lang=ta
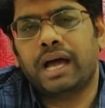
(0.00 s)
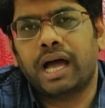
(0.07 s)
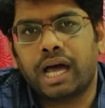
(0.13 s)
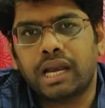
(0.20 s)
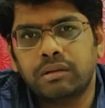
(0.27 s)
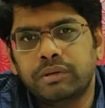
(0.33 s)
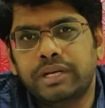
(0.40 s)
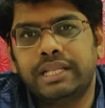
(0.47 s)

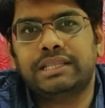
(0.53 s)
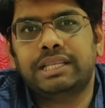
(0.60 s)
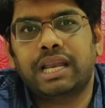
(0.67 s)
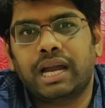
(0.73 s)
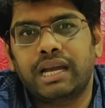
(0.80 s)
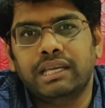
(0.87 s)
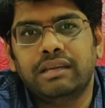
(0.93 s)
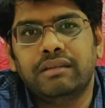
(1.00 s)
அலுமினியத்தில்
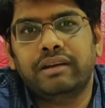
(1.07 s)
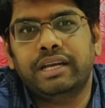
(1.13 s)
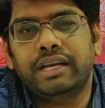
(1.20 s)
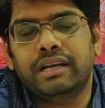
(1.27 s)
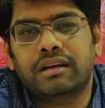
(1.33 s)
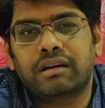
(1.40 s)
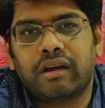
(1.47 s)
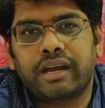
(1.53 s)
அடிக்க வேண்டிய
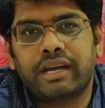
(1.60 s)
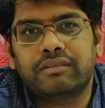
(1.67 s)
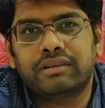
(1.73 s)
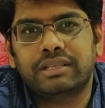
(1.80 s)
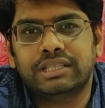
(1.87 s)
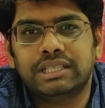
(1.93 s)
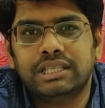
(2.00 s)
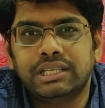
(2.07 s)
காயினை
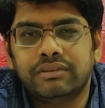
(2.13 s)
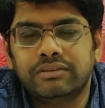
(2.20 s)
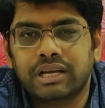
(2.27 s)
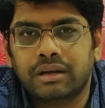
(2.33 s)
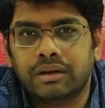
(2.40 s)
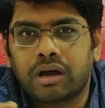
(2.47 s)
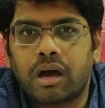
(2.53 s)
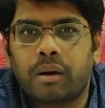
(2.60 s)
வந்து இவங்க
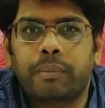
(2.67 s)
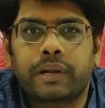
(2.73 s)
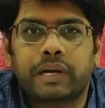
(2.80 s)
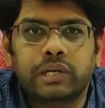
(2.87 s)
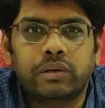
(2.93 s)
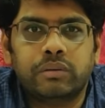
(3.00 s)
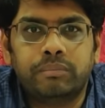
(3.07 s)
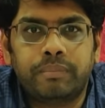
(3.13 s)

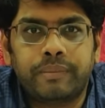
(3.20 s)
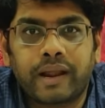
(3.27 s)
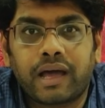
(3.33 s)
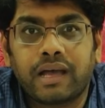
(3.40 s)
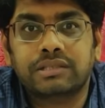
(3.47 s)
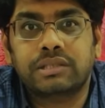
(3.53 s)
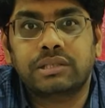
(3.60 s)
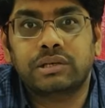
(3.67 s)
காப்பர்லேயோ
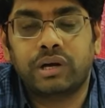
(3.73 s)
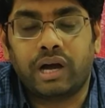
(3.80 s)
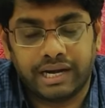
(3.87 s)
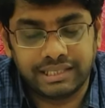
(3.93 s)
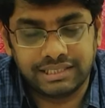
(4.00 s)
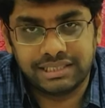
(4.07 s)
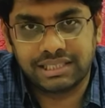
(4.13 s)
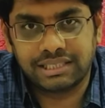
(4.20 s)
பிராஸ்லேயோ
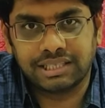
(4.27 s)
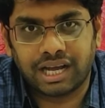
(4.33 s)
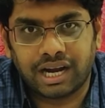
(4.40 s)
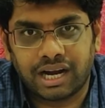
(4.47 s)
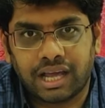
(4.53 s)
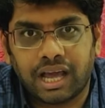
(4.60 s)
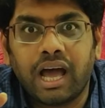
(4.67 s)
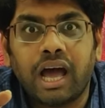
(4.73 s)

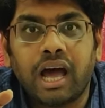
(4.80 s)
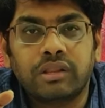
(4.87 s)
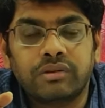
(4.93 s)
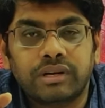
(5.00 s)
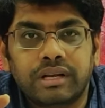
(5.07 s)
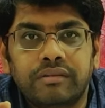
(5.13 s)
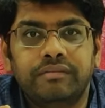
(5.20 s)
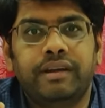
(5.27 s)
அடிச்சிருந்தாங்கன்னா
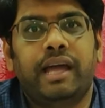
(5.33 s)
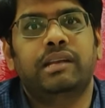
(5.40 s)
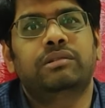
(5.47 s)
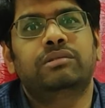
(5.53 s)
அதோட வேல்யூ